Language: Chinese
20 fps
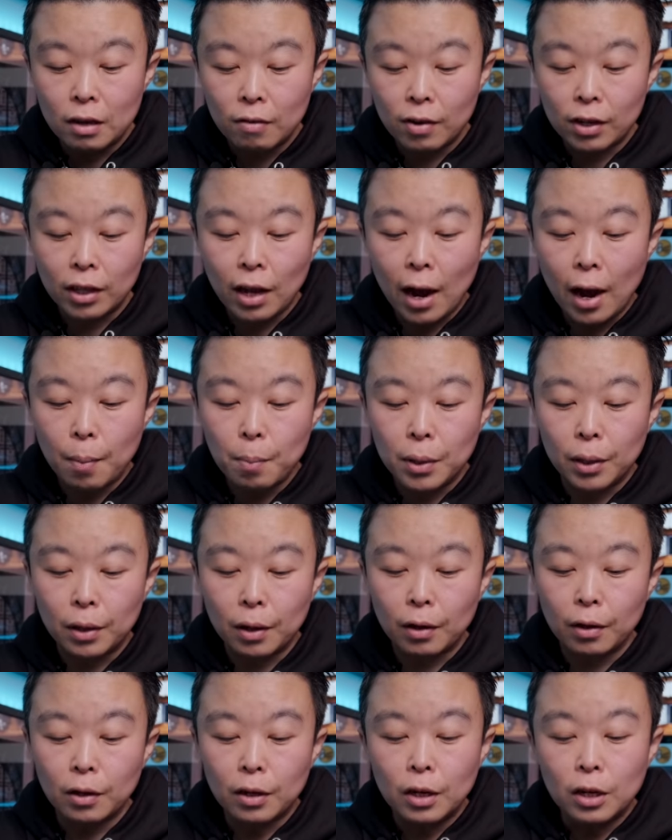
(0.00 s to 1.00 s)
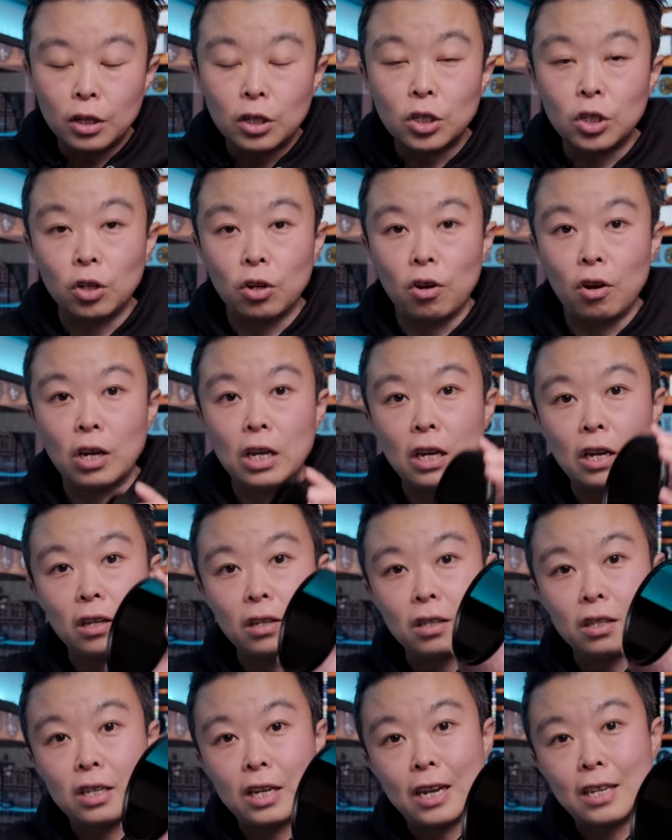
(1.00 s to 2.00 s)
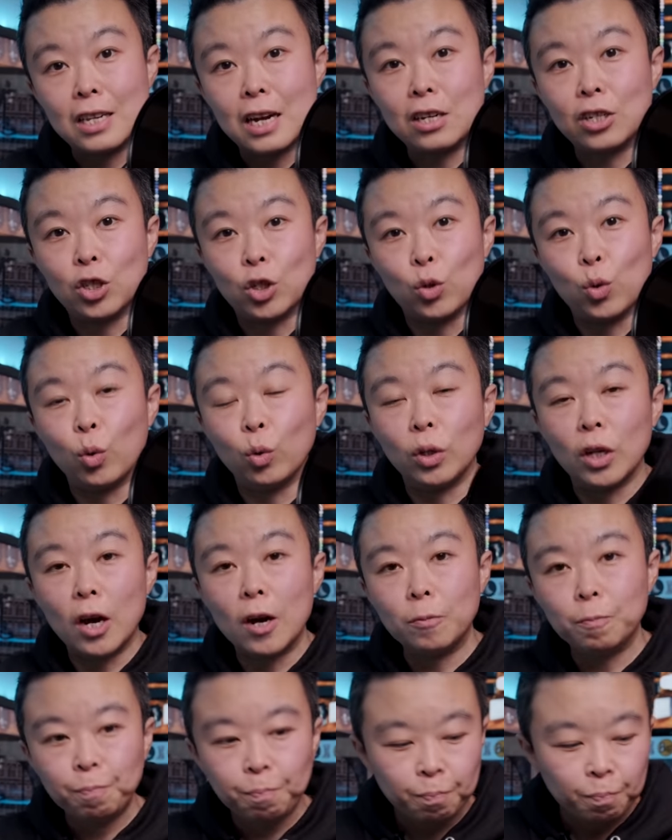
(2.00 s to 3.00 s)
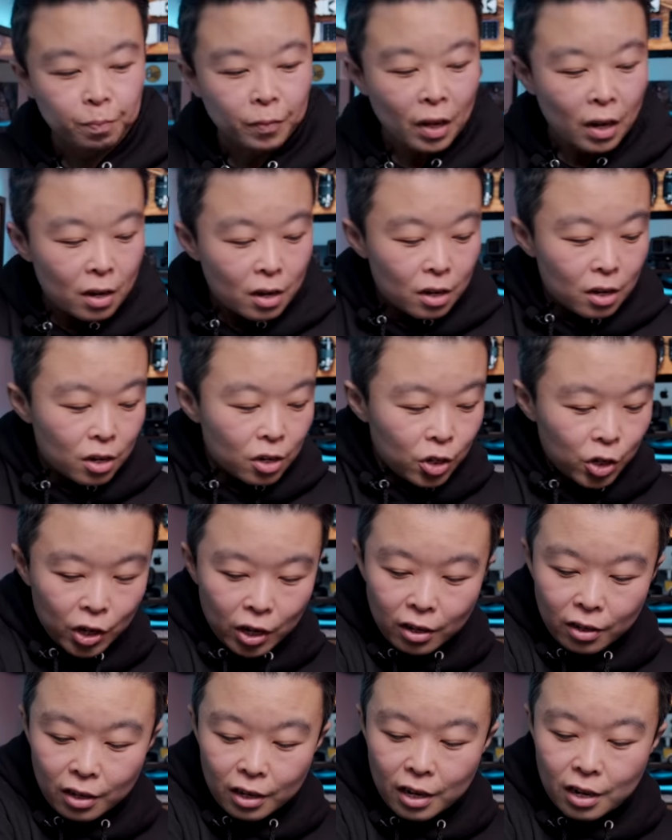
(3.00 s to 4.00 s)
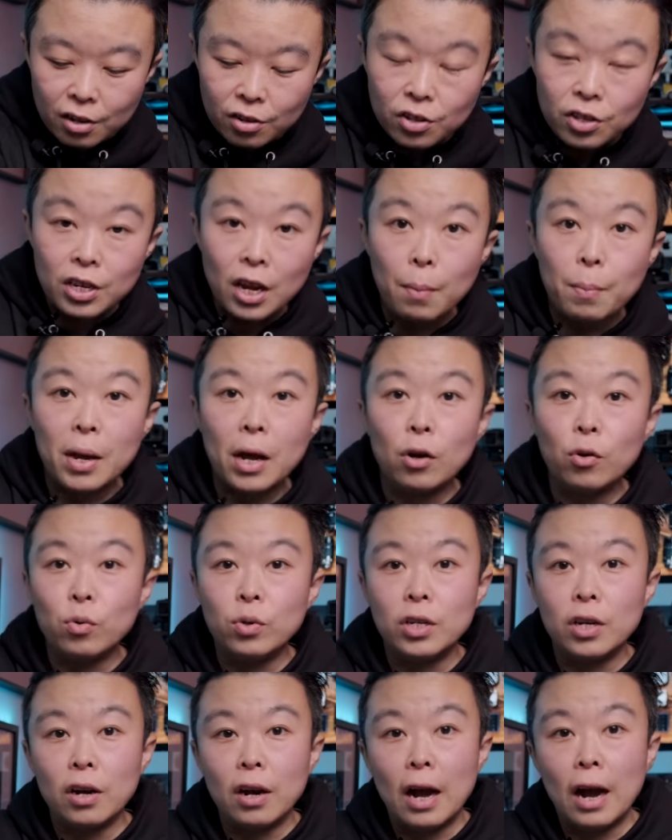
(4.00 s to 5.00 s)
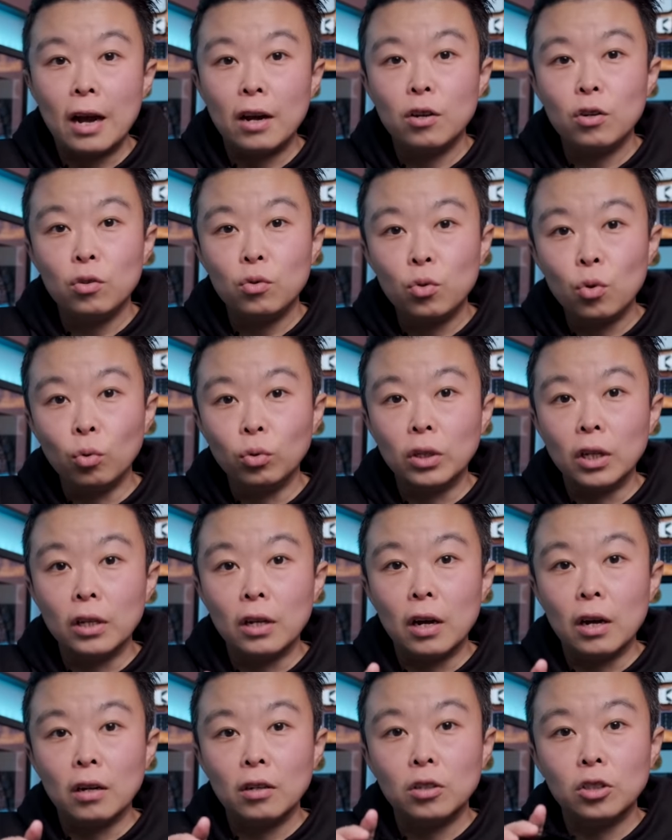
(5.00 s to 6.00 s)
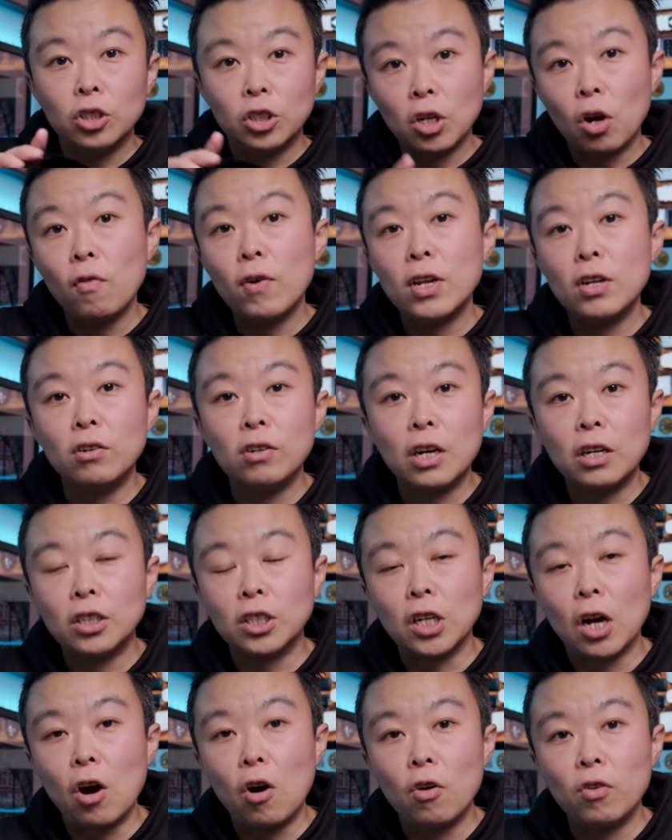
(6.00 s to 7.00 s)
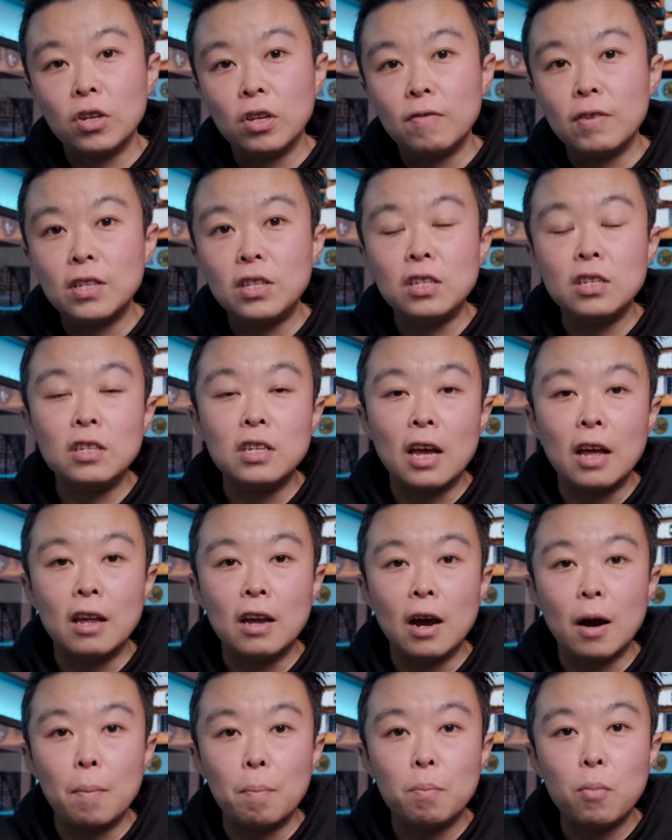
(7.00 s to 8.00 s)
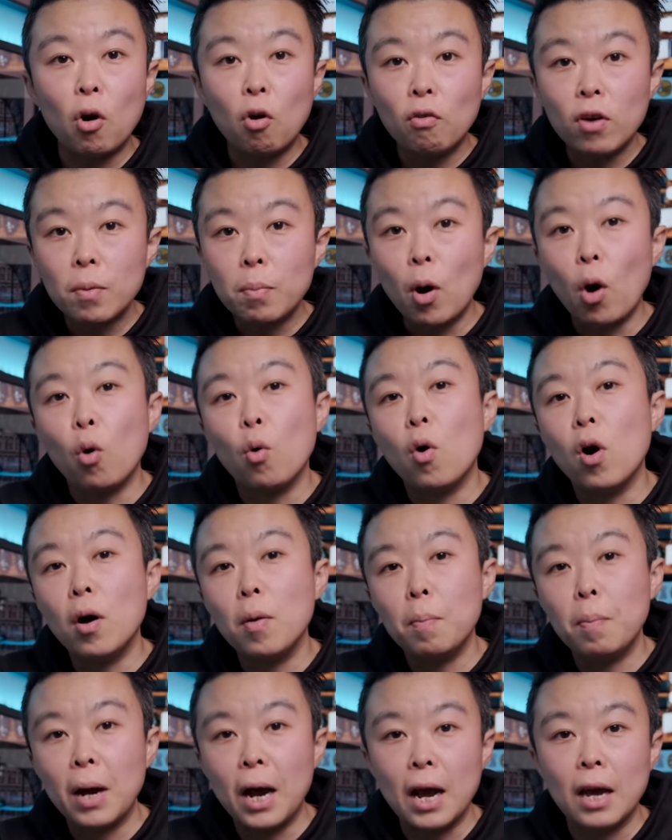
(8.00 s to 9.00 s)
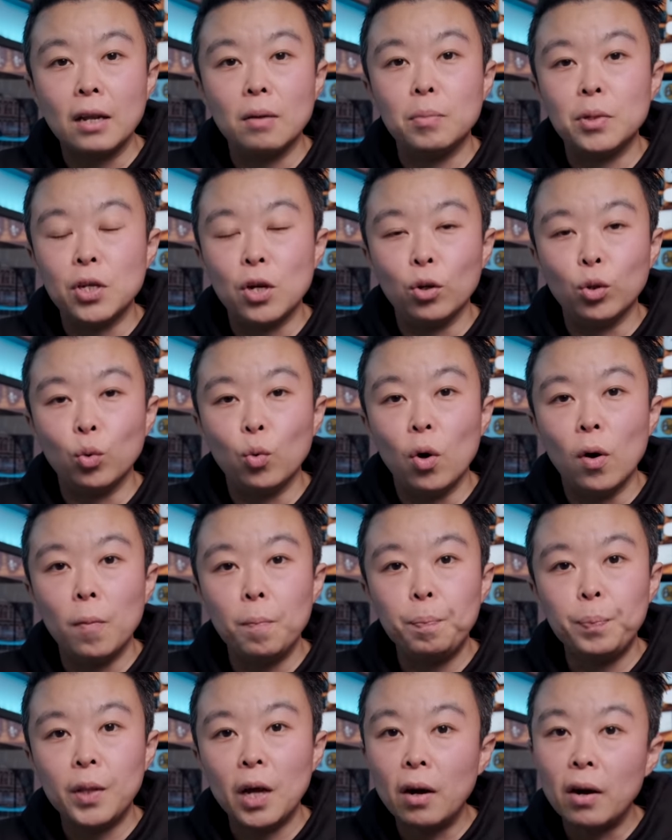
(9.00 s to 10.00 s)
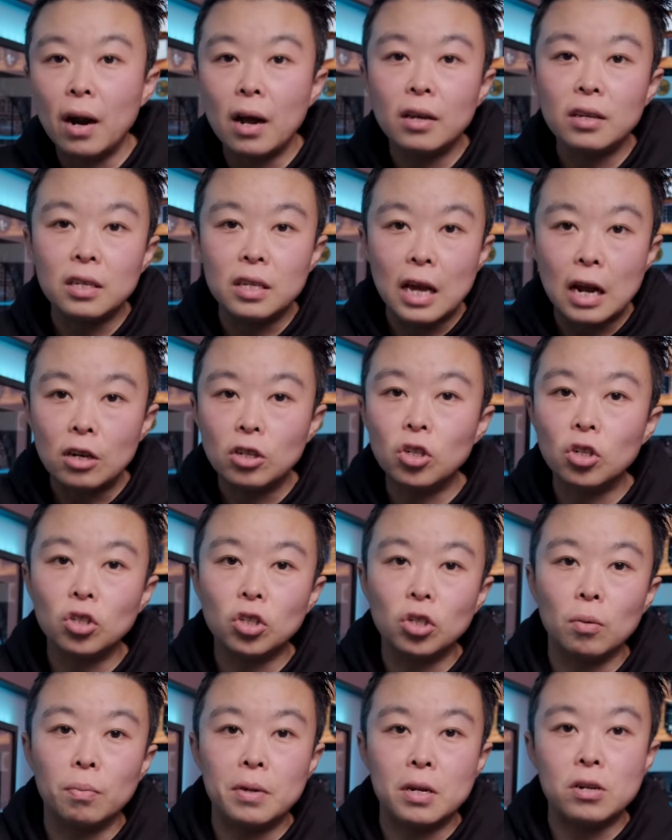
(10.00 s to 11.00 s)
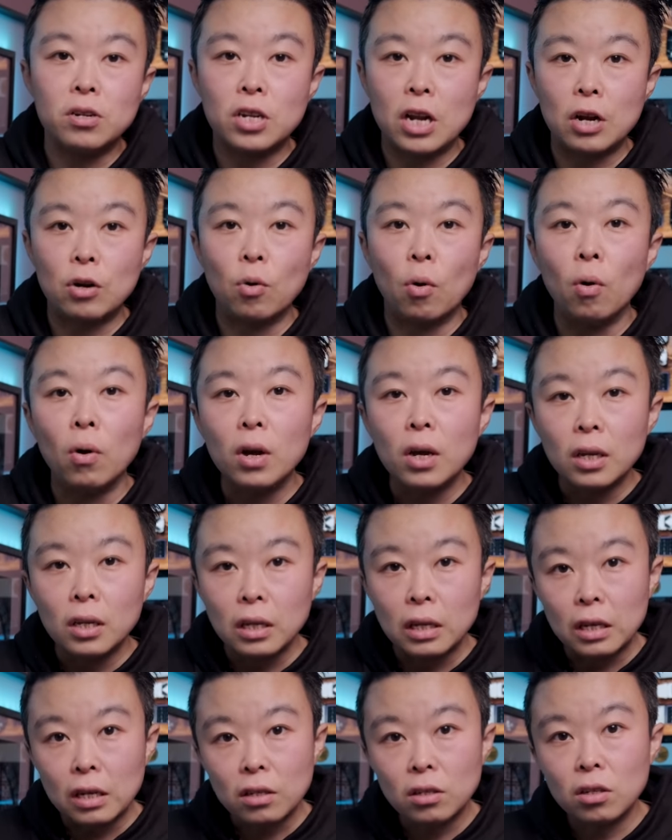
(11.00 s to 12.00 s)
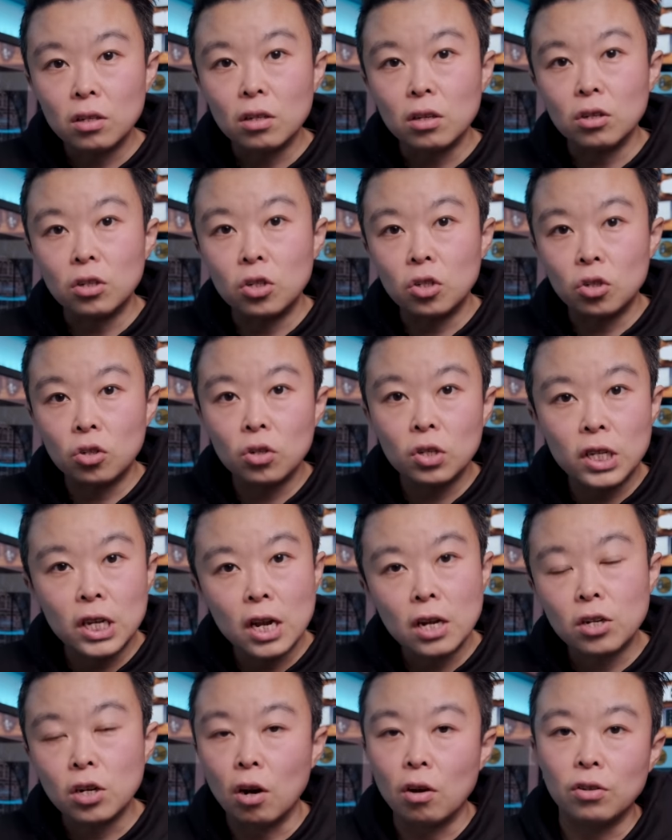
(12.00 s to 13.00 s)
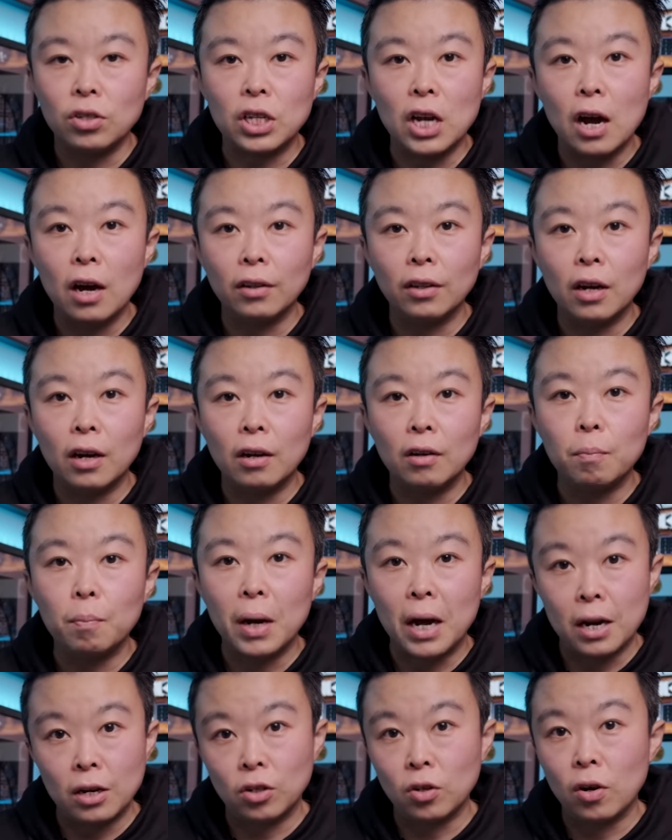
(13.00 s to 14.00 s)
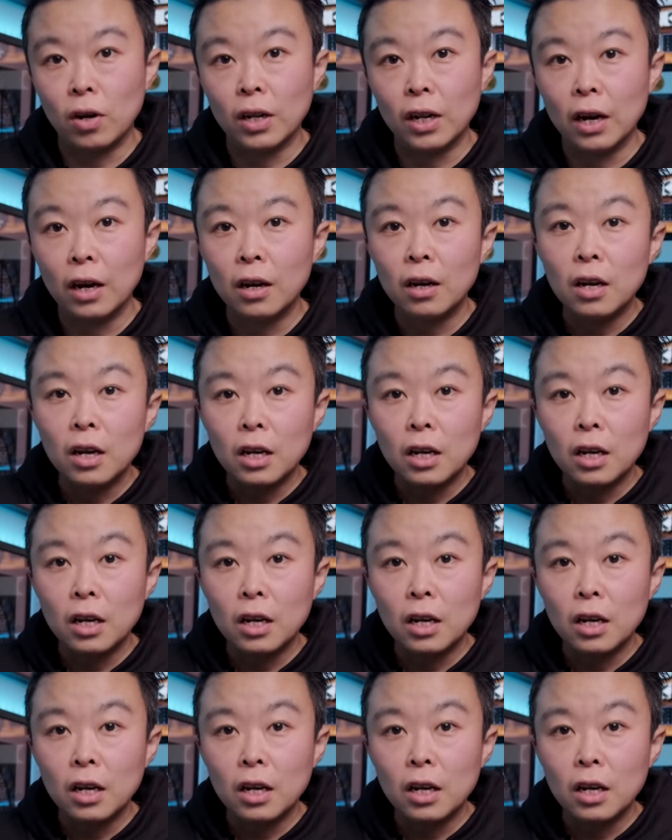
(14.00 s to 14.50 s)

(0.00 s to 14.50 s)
因为它们呢是可以叠加使用的。 GND 渐变滤镜啊用的呢稍微都有点少，因为今年啊包围曝光拍的比较多，当然延时视频这种一次直接成像的拍摄呢